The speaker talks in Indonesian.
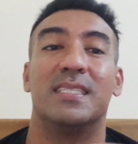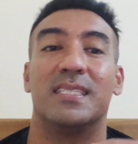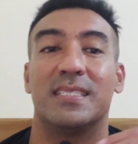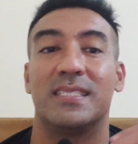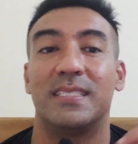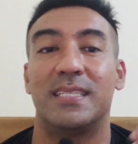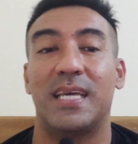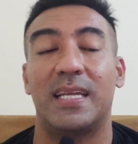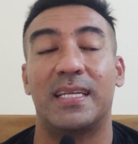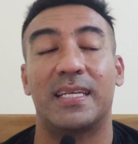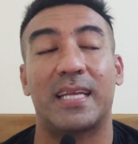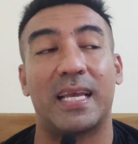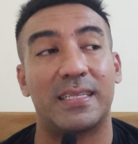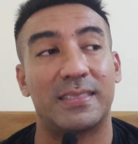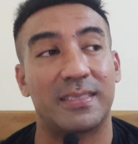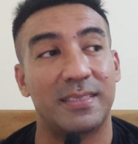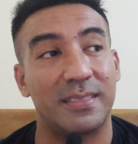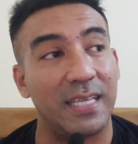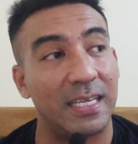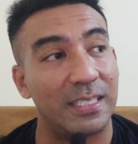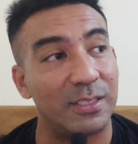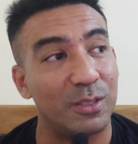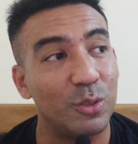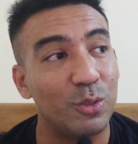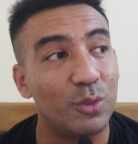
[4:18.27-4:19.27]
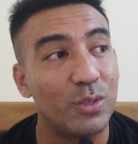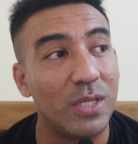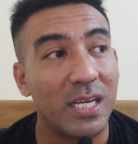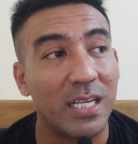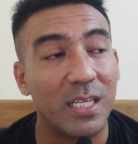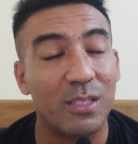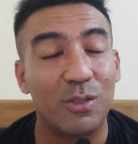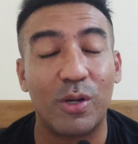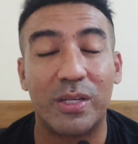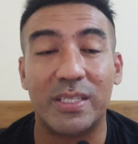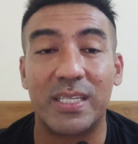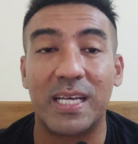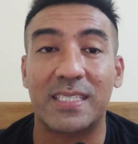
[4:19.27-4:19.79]
dan kasihan juga
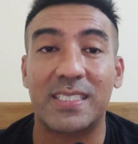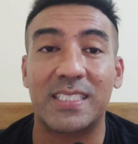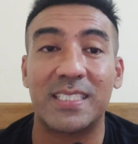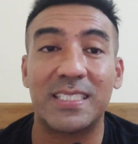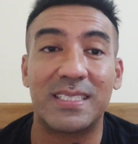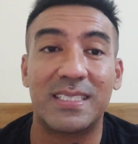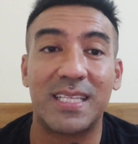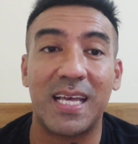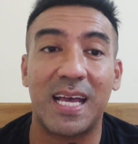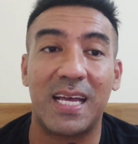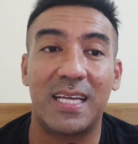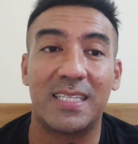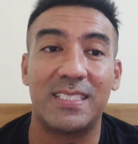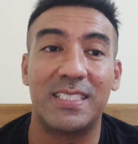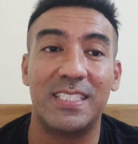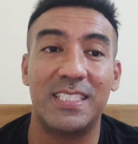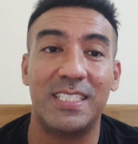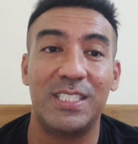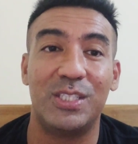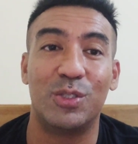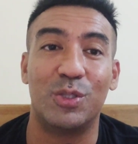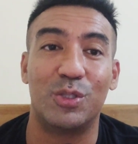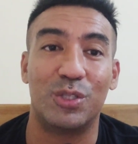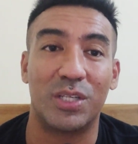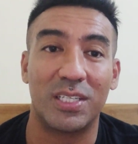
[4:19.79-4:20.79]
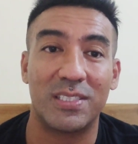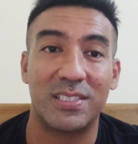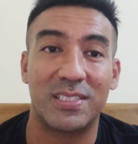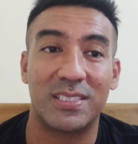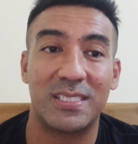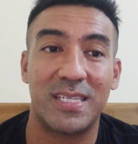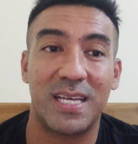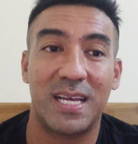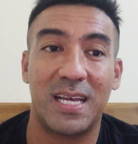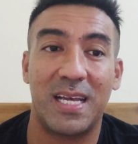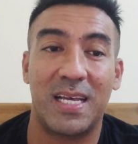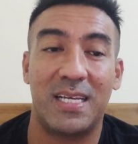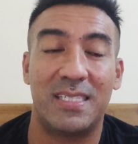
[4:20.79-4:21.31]
keluarga kita di
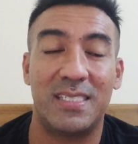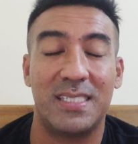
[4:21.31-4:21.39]
Indonesia